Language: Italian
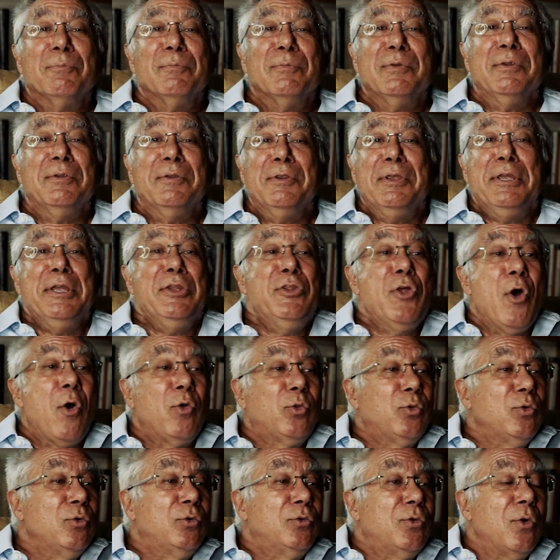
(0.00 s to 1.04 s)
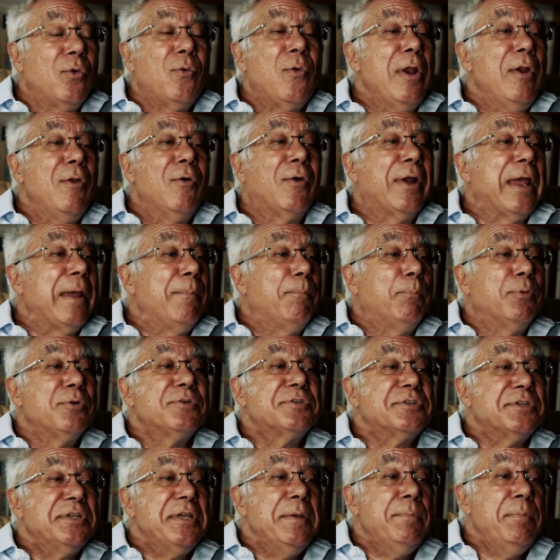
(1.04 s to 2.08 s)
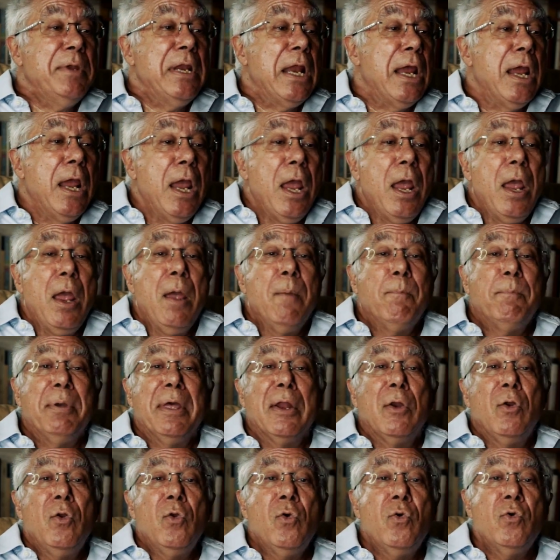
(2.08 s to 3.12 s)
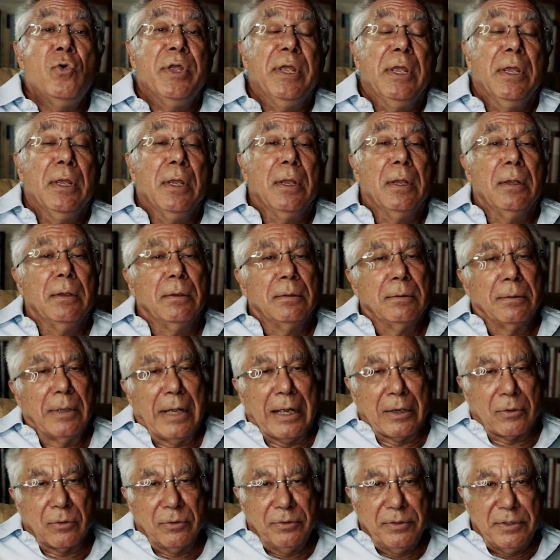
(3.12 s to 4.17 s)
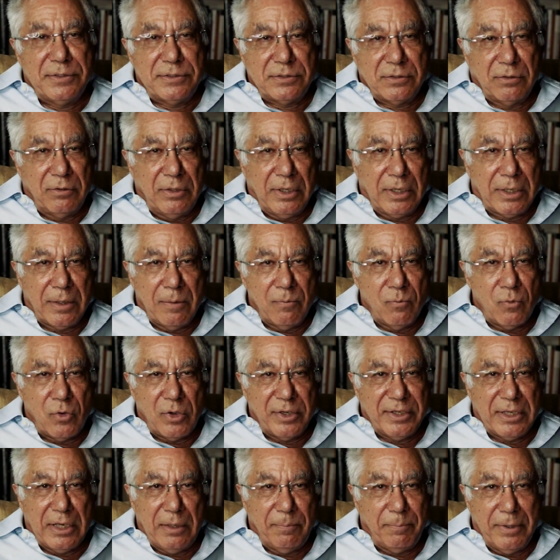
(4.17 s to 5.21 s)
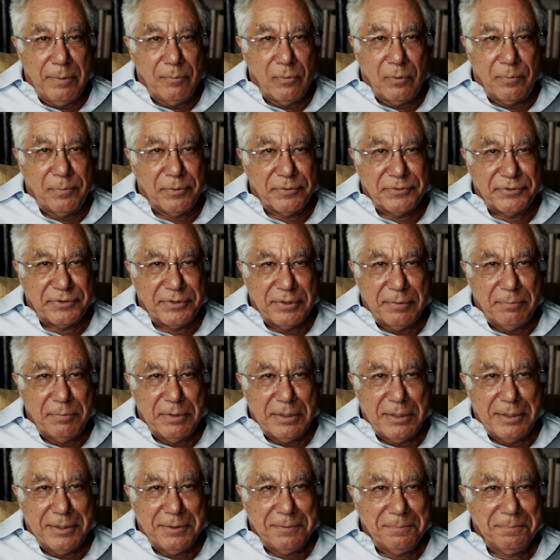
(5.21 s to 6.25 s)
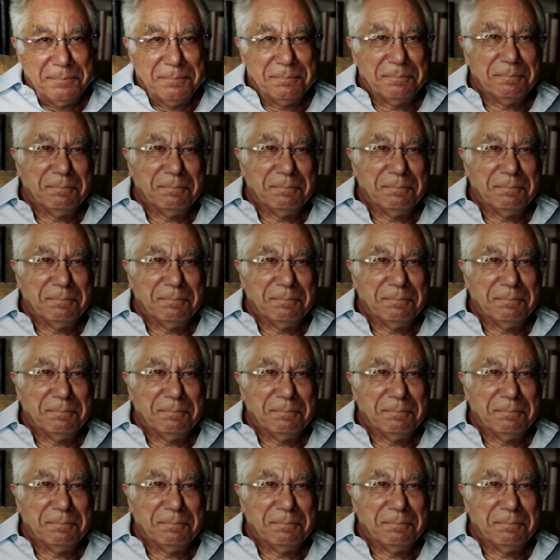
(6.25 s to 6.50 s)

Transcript: Gli do tutto quello che è possibile per lui a condizione che muoia il primo possibile.